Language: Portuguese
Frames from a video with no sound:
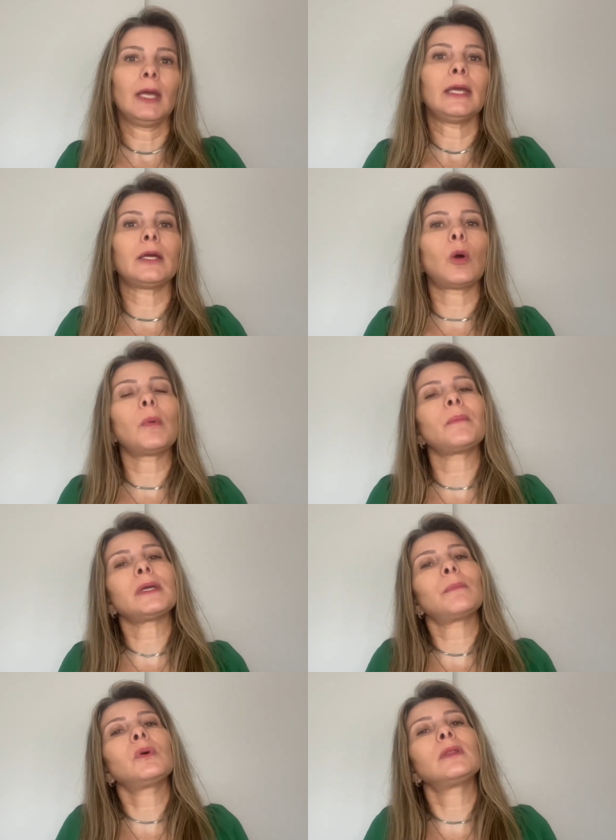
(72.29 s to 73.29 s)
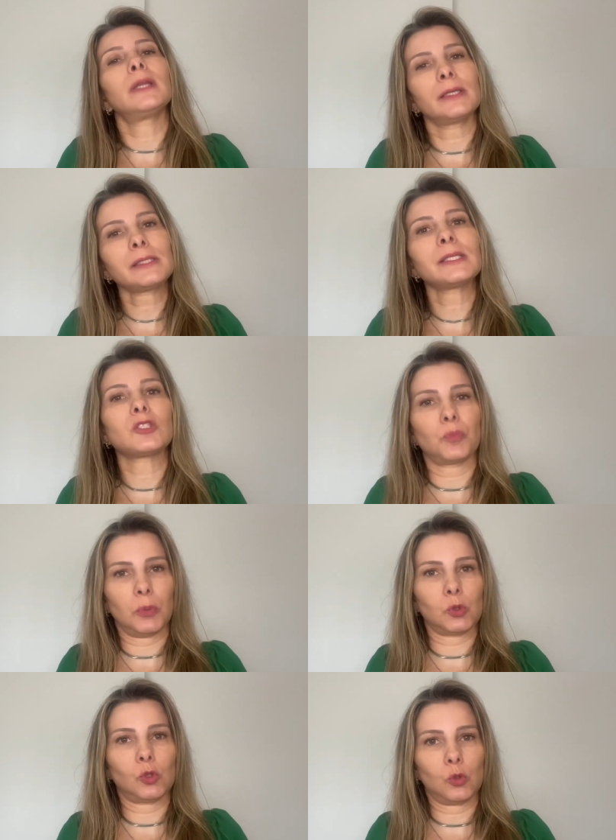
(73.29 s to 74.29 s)
e como a minha mudança de
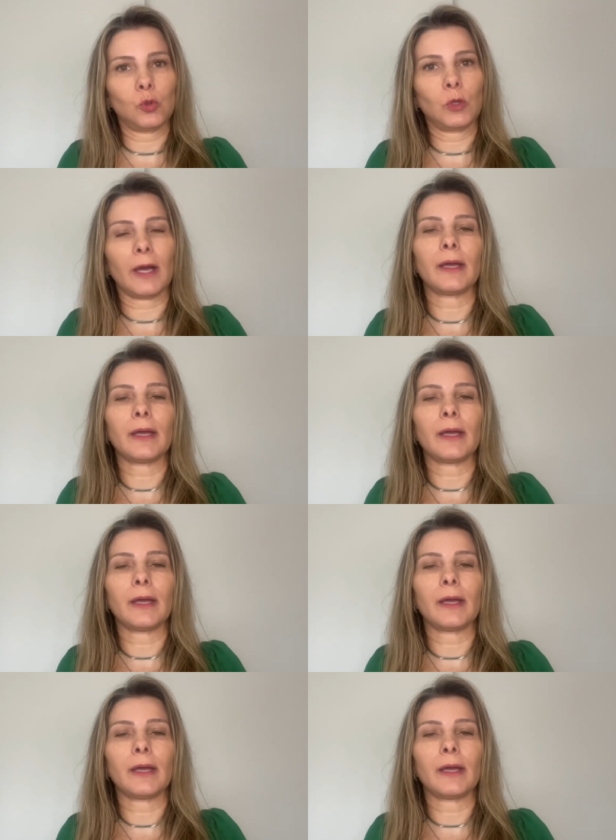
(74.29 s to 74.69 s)
postura